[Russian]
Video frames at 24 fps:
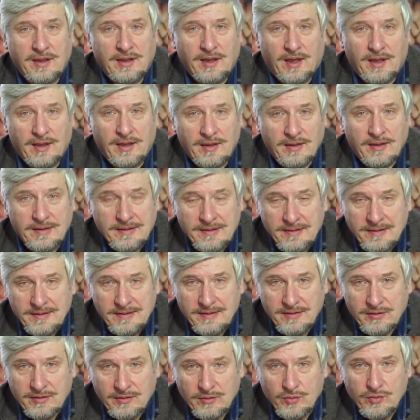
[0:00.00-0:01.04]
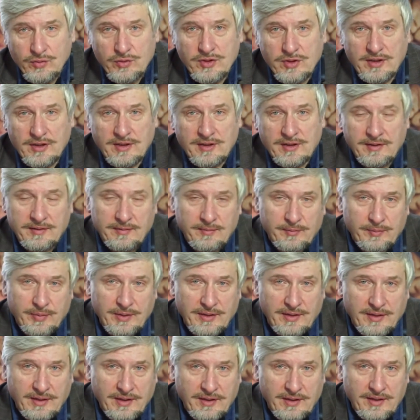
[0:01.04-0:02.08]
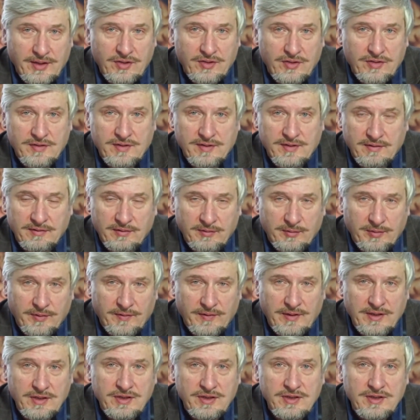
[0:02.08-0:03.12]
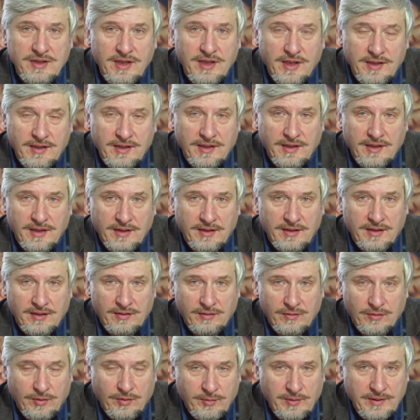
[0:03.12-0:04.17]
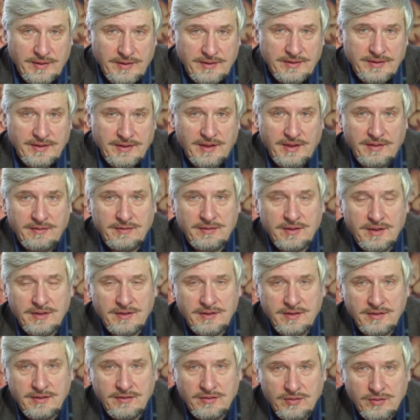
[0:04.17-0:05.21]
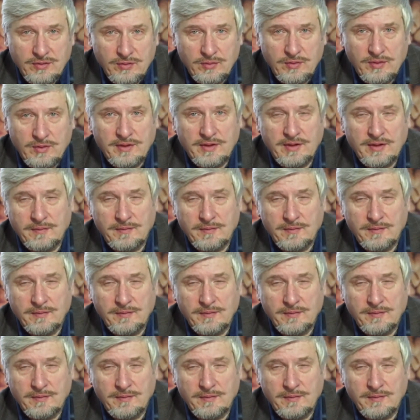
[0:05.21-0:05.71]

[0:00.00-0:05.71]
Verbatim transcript: о случаях патологического повреждения этой области или в результате инсульта,